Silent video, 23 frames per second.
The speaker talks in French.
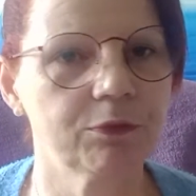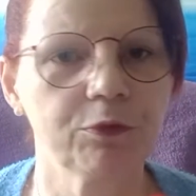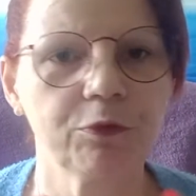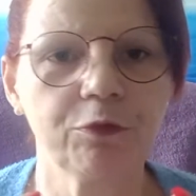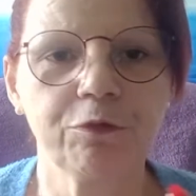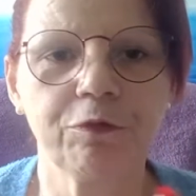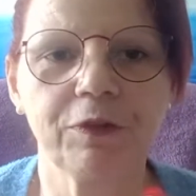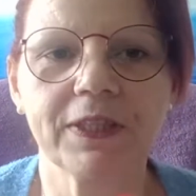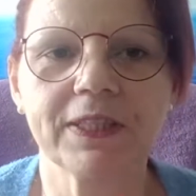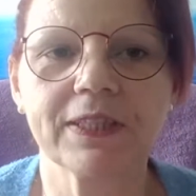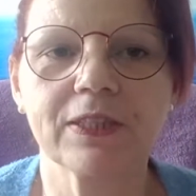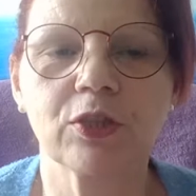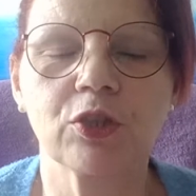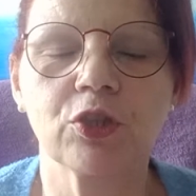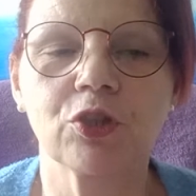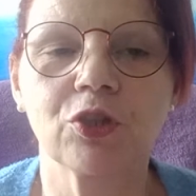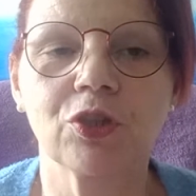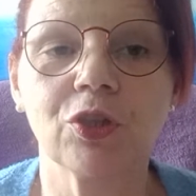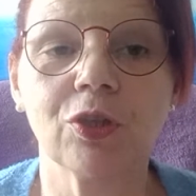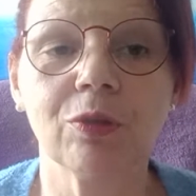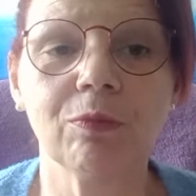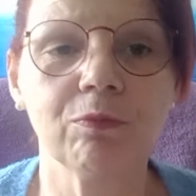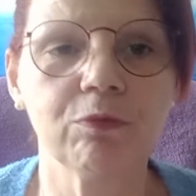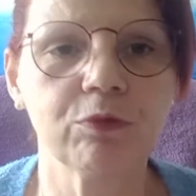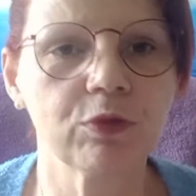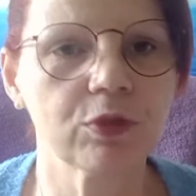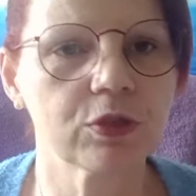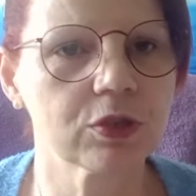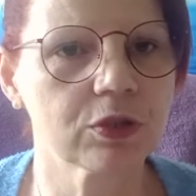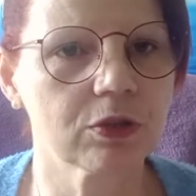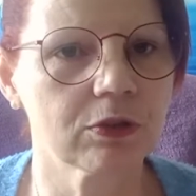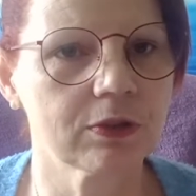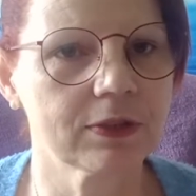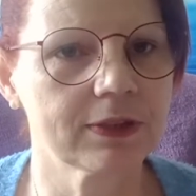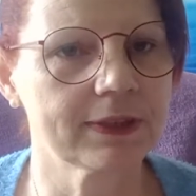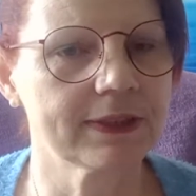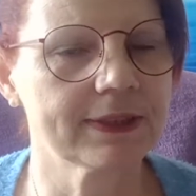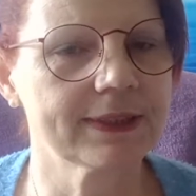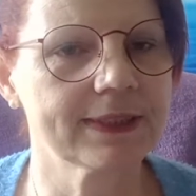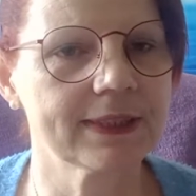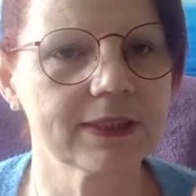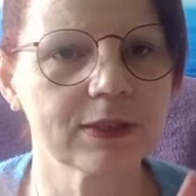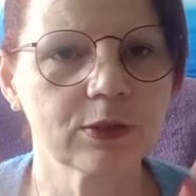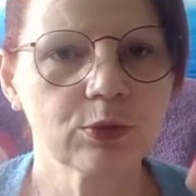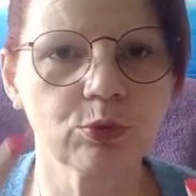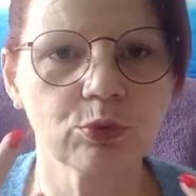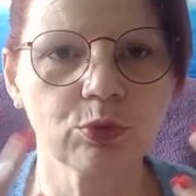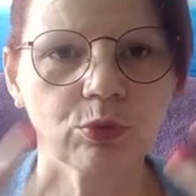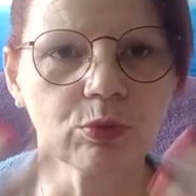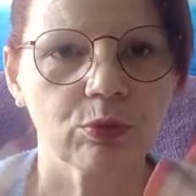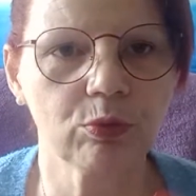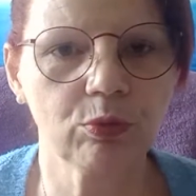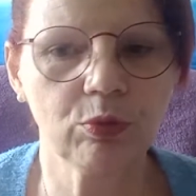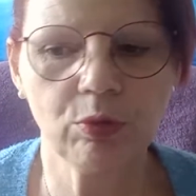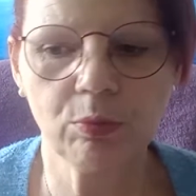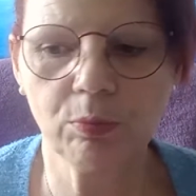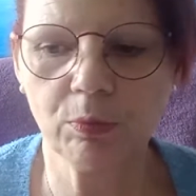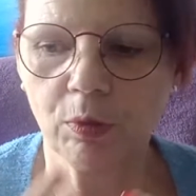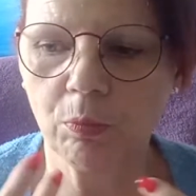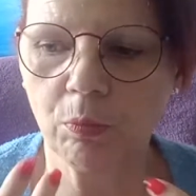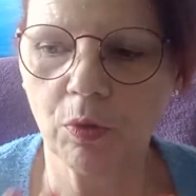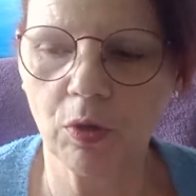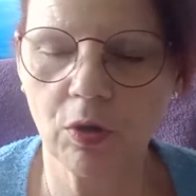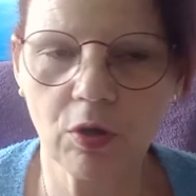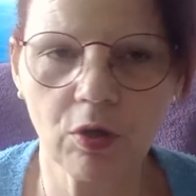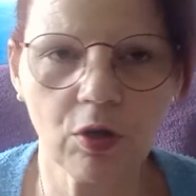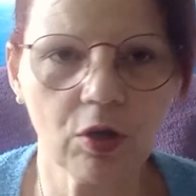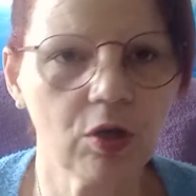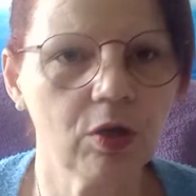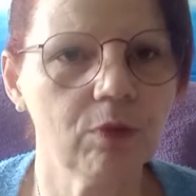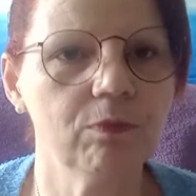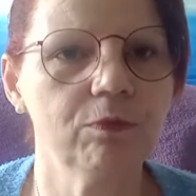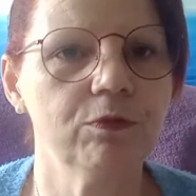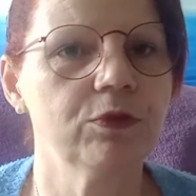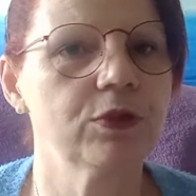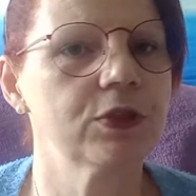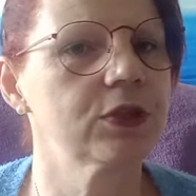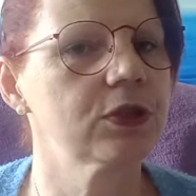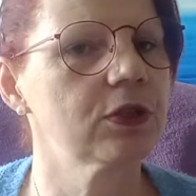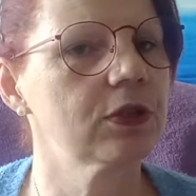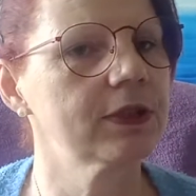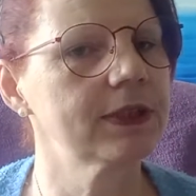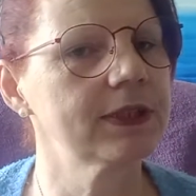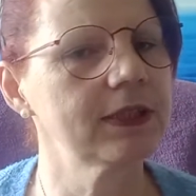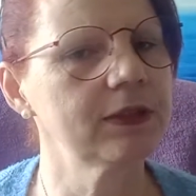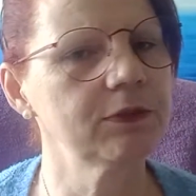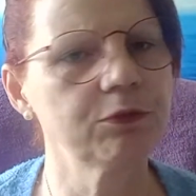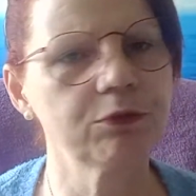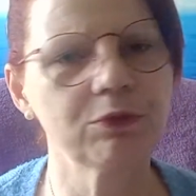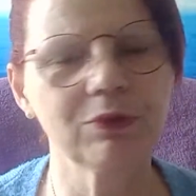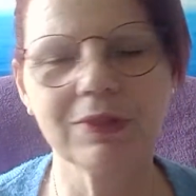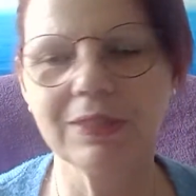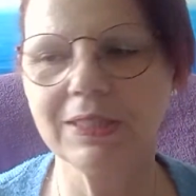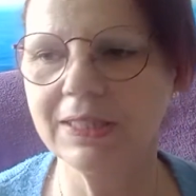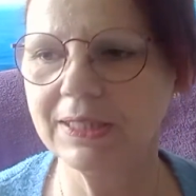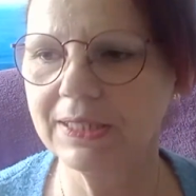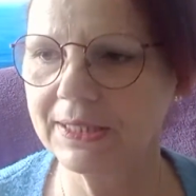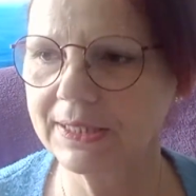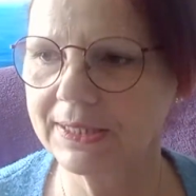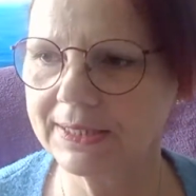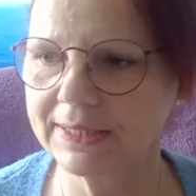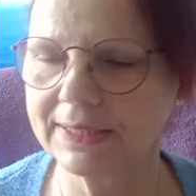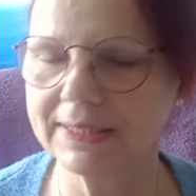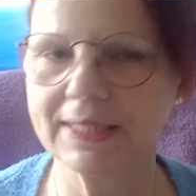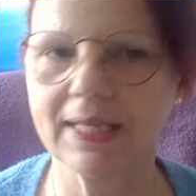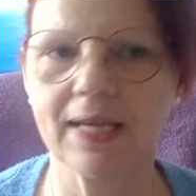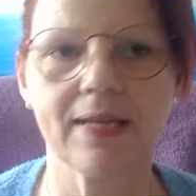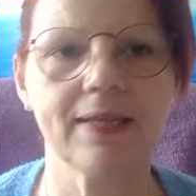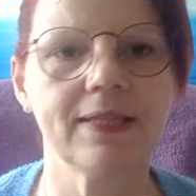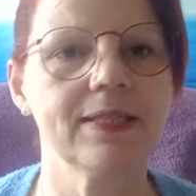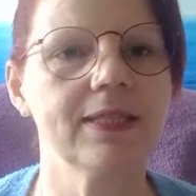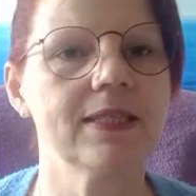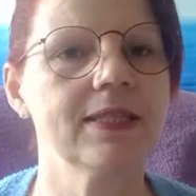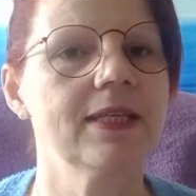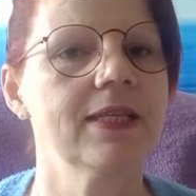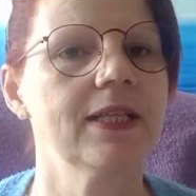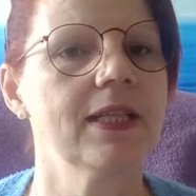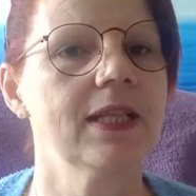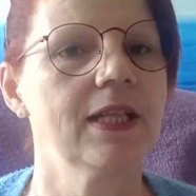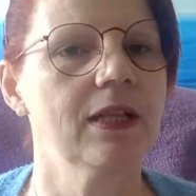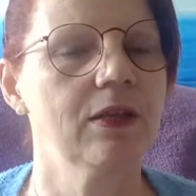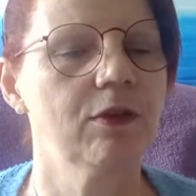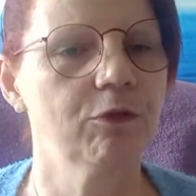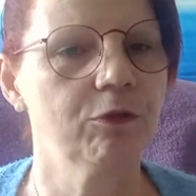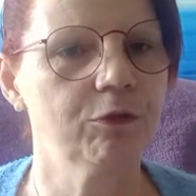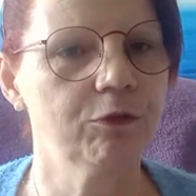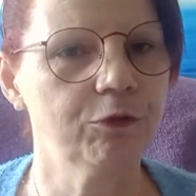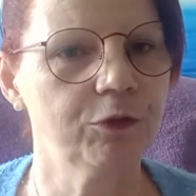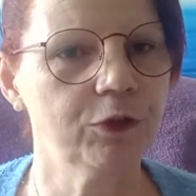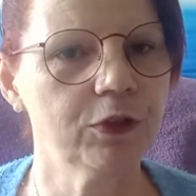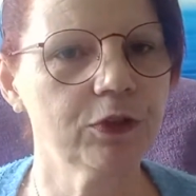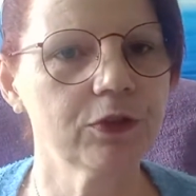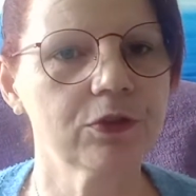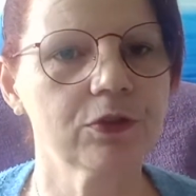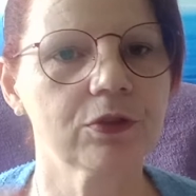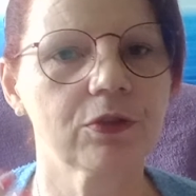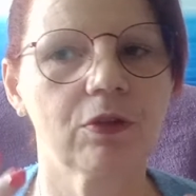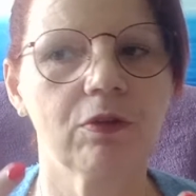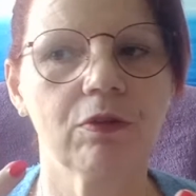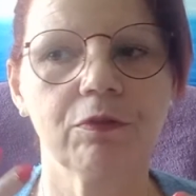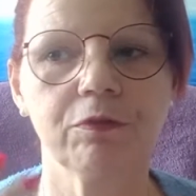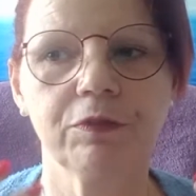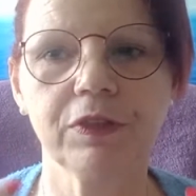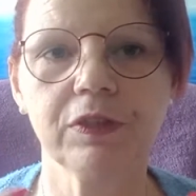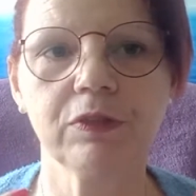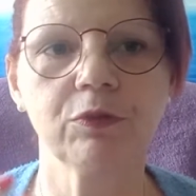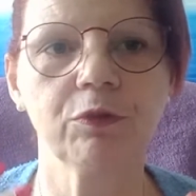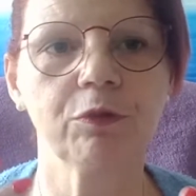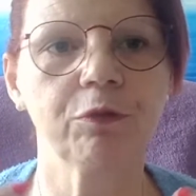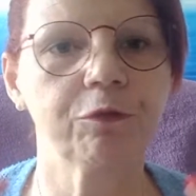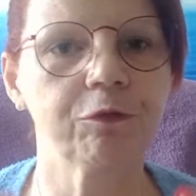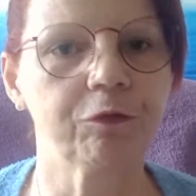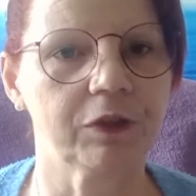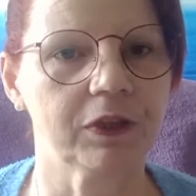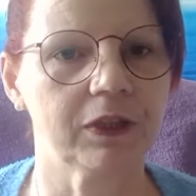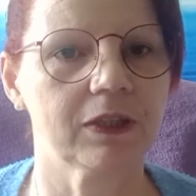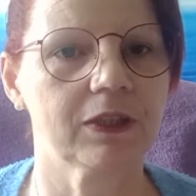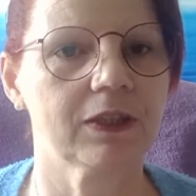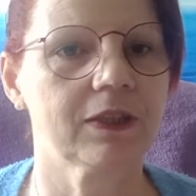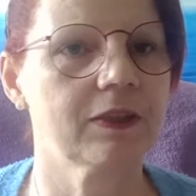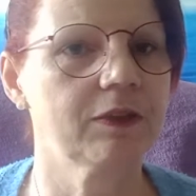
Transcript: Vous faites comme vous le sentez. C'est sur le moment, comme vous le sentez, vous laissez aller votre envie de faire.